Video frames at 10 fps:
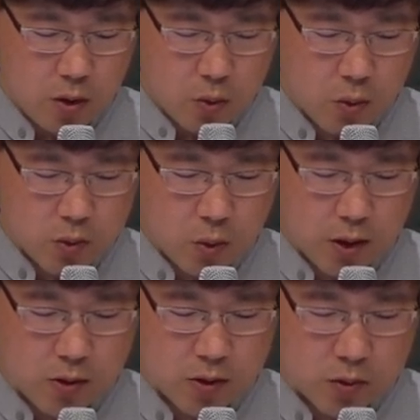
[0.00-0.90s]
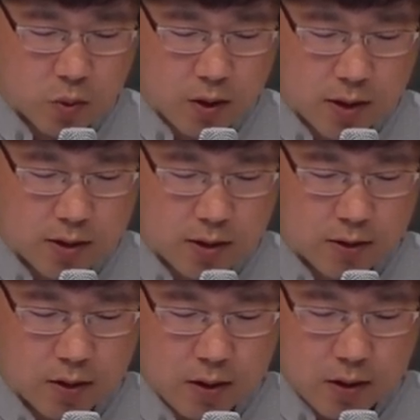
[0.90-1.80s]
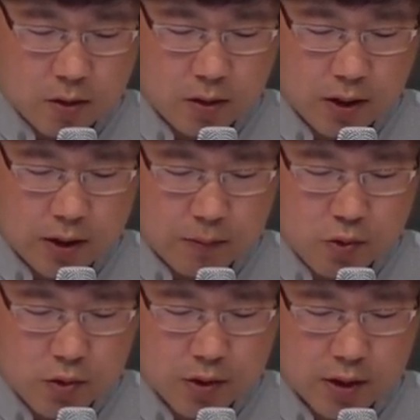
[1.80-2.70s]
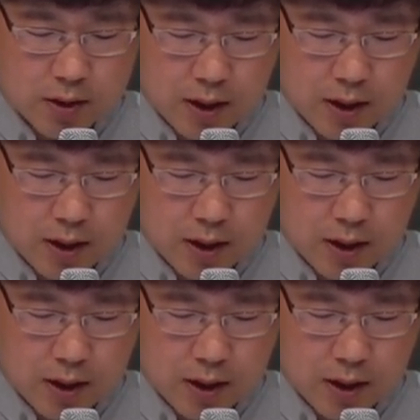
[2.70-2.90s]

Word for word: 동쪽에서 서쪽까지는 너희가 예물로 드릴